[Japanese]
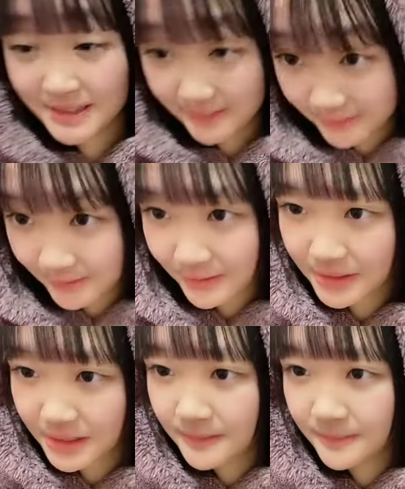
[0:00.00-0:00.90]
お
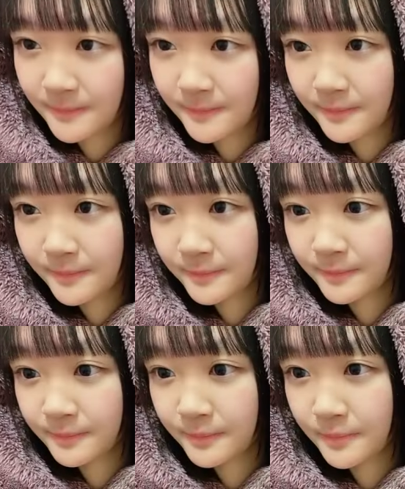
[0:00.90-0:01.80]
すごいと思っ
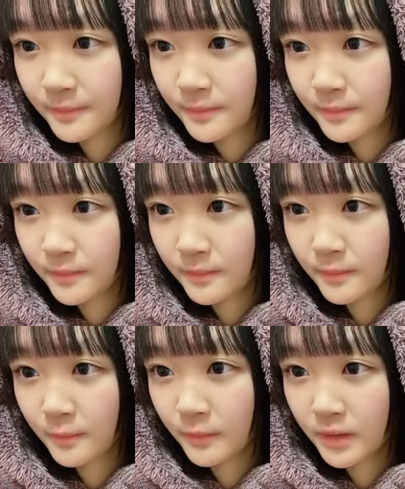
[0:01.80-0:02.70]
てしかも
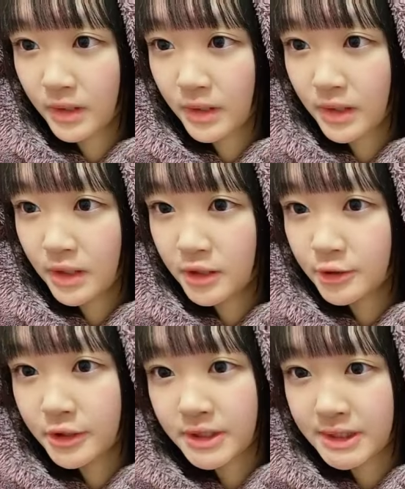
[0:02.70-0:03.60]
その方に